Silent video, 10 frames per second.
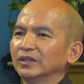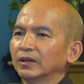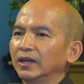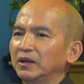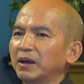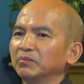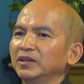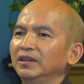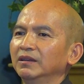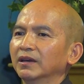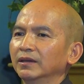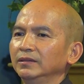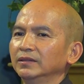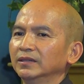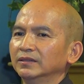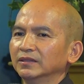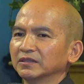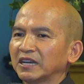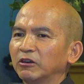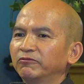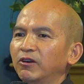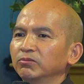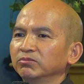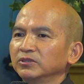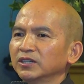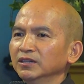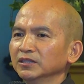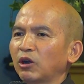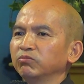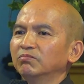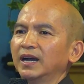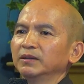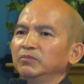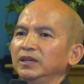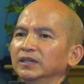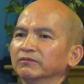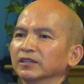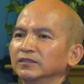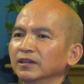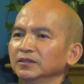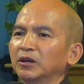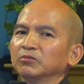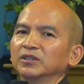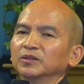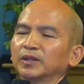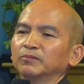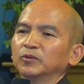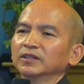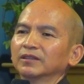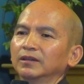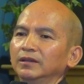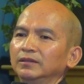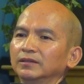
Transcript: lại làm nghi lễ đạo phong chấn động ba miền và chấn động trên tầm quốc tế,